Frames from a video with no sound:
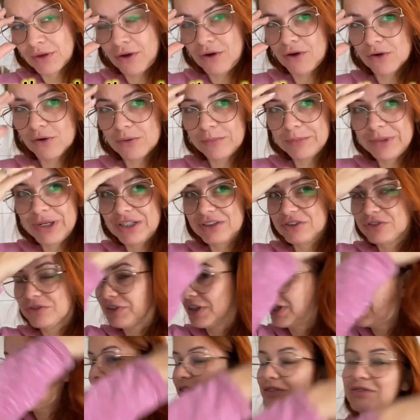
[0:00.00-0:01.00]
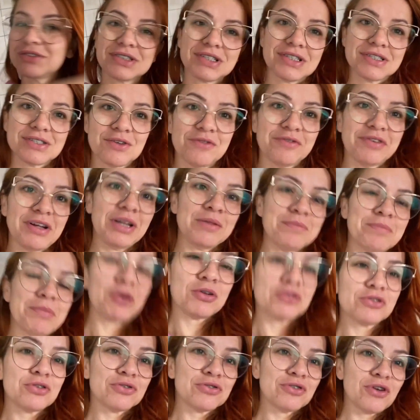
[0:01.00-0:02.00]
Ó como ele é diferente. Vocês estão falando,
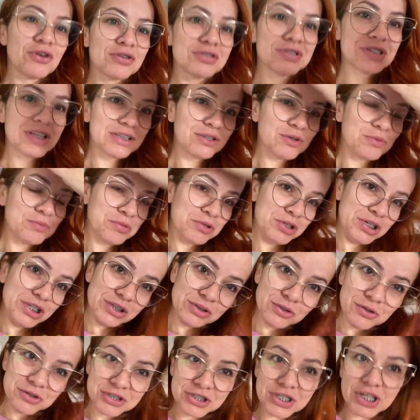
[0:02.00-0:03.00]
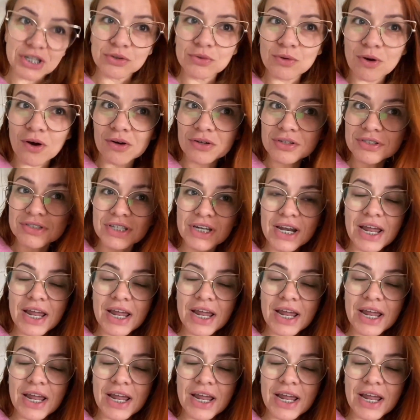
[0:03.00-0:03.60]
Paulo, teus óculos é tão bonito, gostei do óculos.